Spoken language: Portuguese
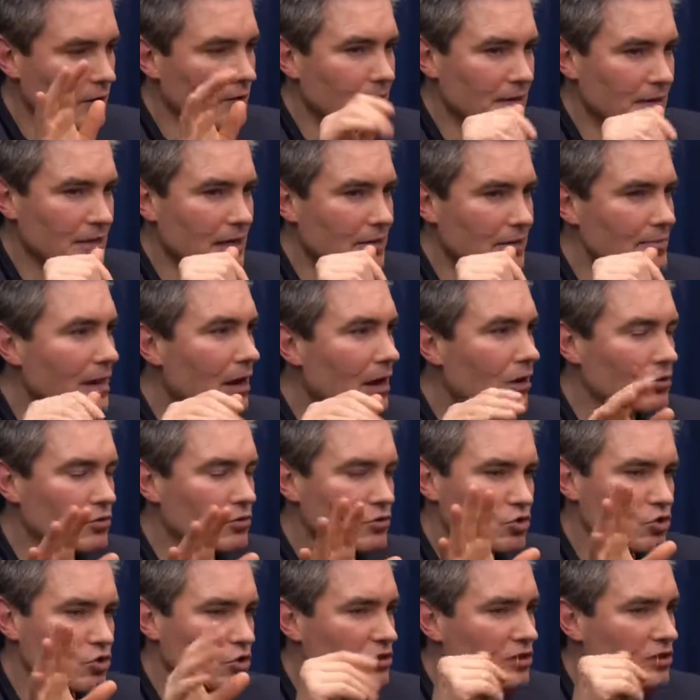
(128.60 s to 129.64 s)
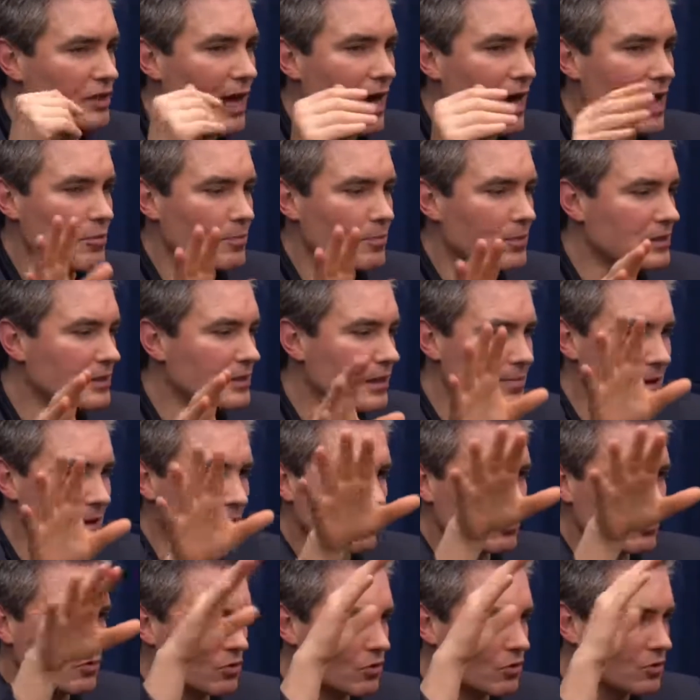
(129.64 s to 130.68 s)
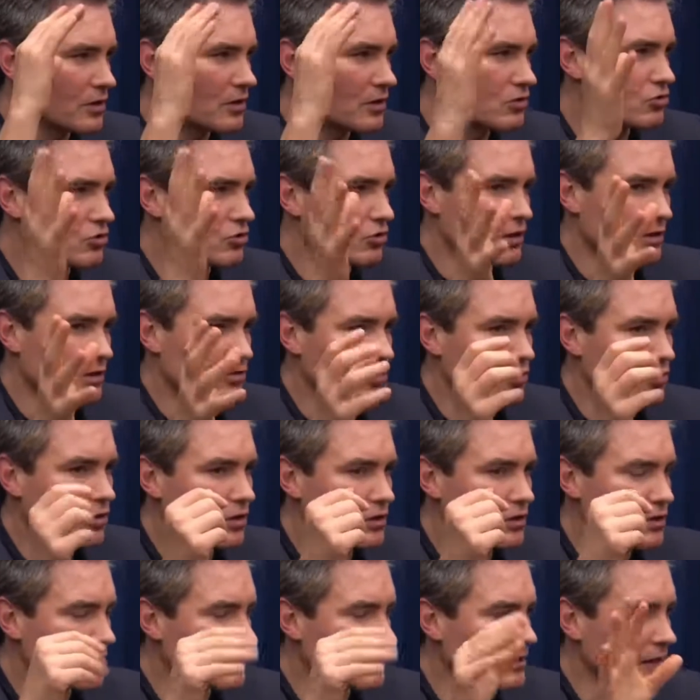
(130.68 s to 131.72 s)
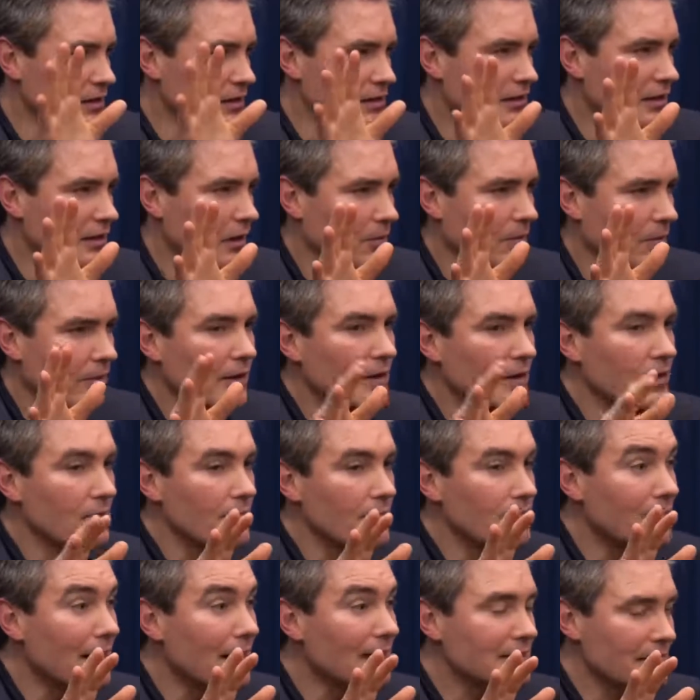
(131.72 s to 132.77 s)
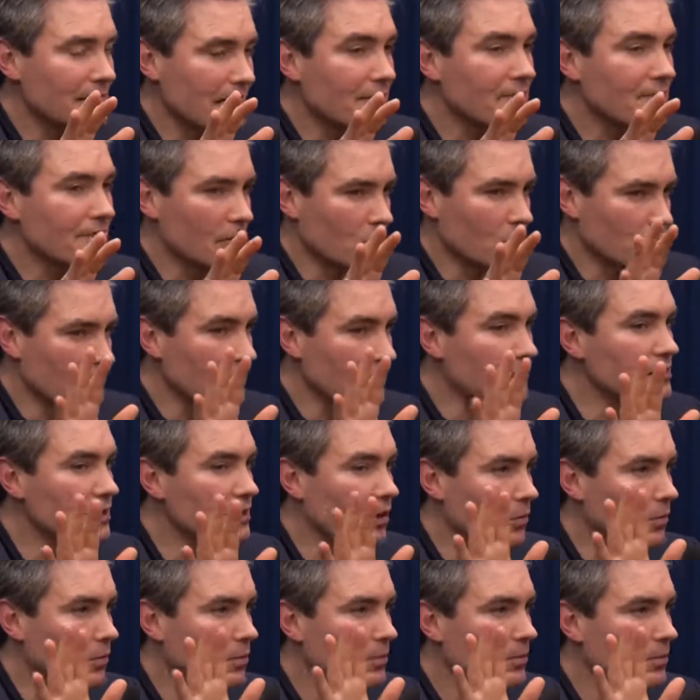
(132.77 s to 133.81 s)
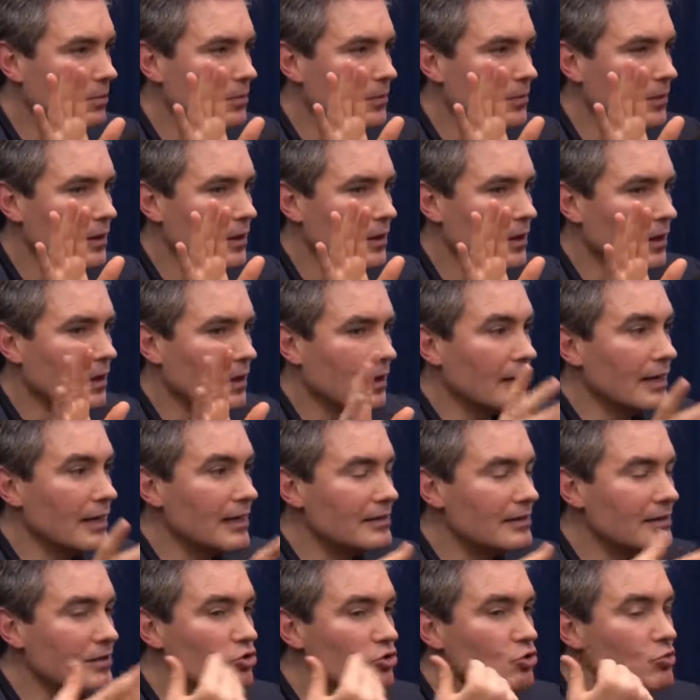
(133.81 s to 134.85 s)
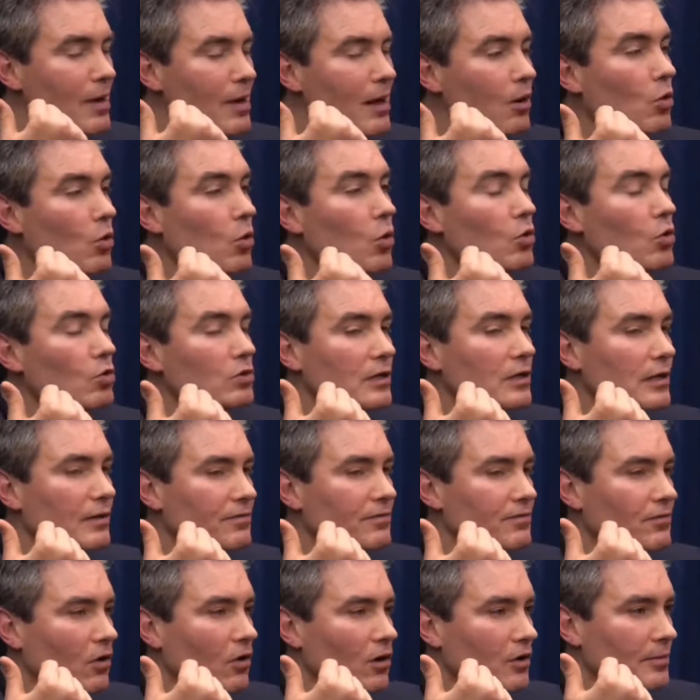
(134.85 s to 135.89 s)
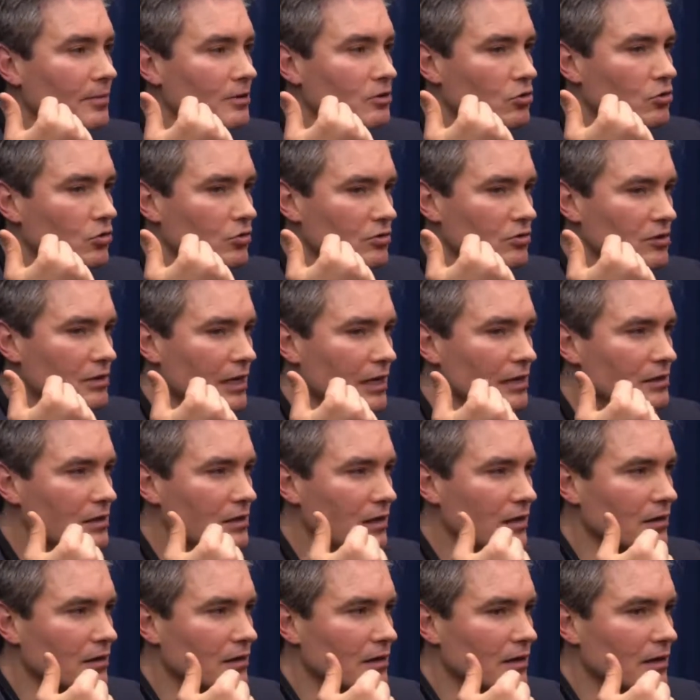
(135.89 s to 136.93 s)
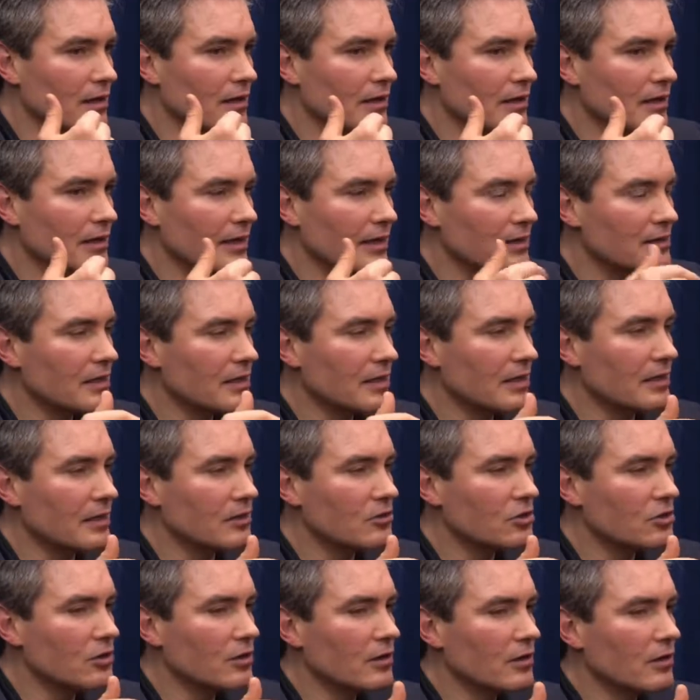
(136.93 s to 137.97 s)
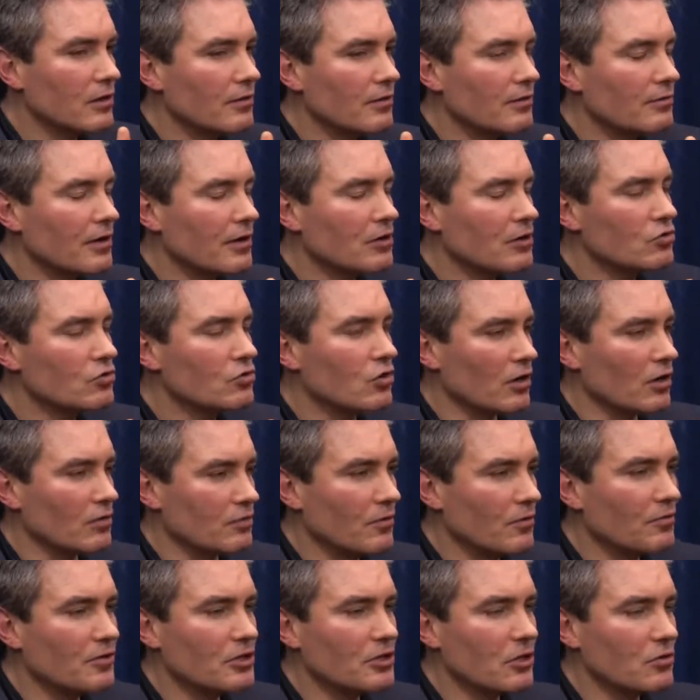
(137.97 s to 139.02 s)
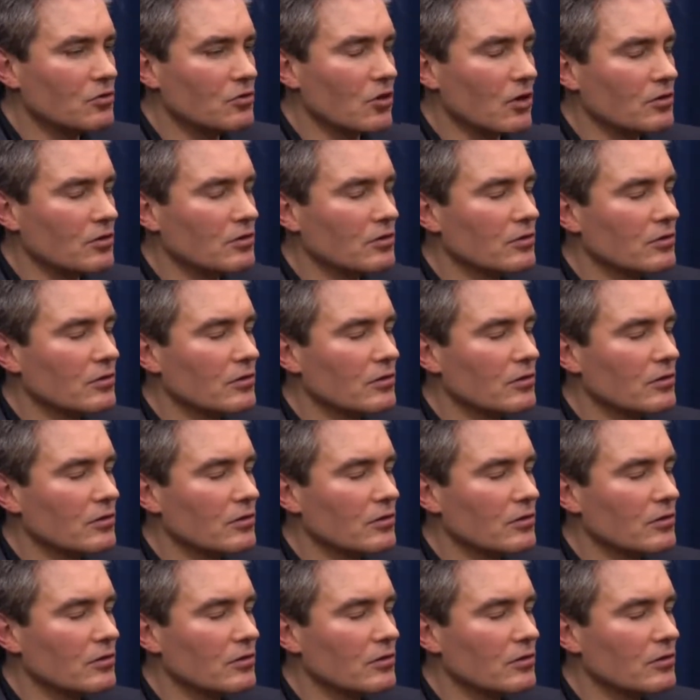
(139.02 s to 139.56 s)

Percebe algo de soslaio, percebe algo no contexto de outras coisas, etc. tal. Mas tem a ver com atenção. Existe uma outra forma de consciência que é a seguinte: fecha os olhos, vamos fechar os olhos.